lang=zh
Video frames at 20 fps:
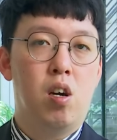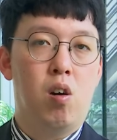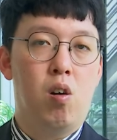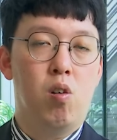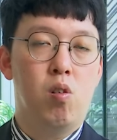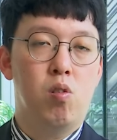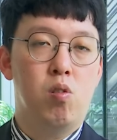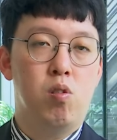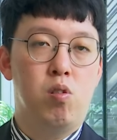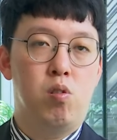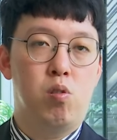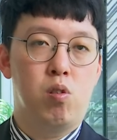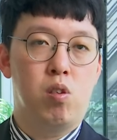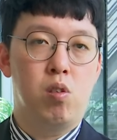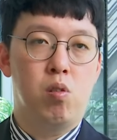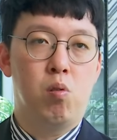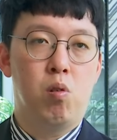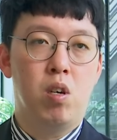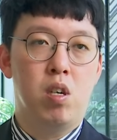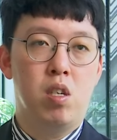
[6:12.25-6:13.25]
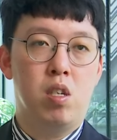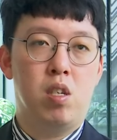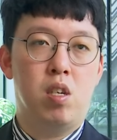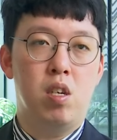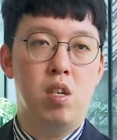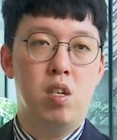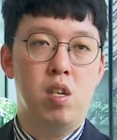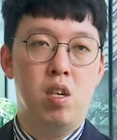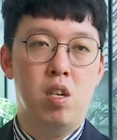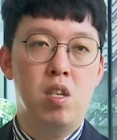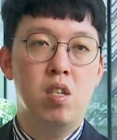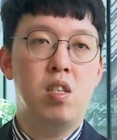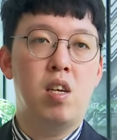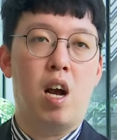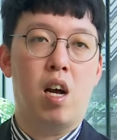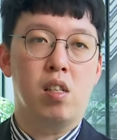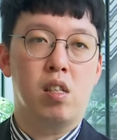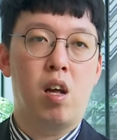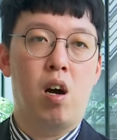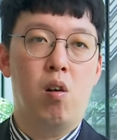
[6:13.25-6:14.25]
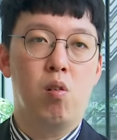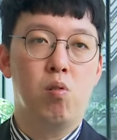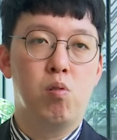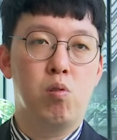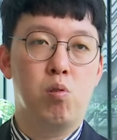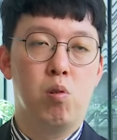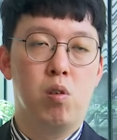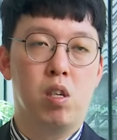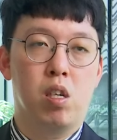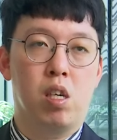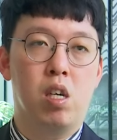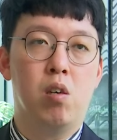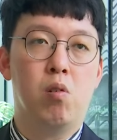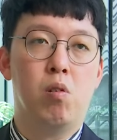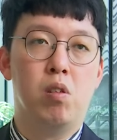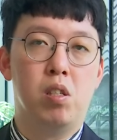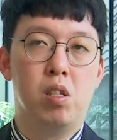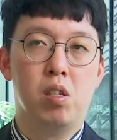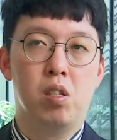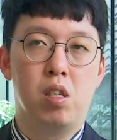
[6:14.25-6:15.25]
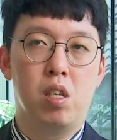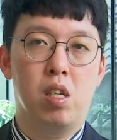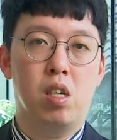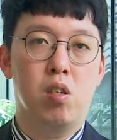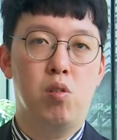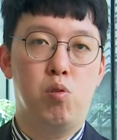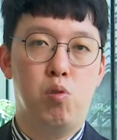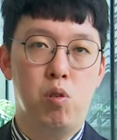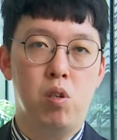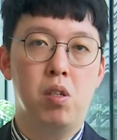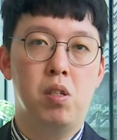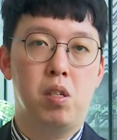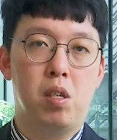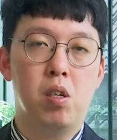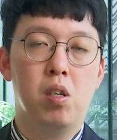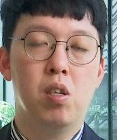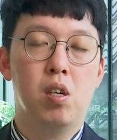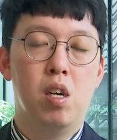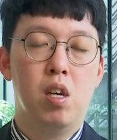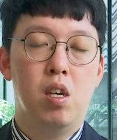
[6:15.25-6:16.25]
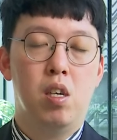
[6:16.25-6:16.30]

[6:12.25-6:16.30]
哦，就是会影响到所谓的科文者的一个决策。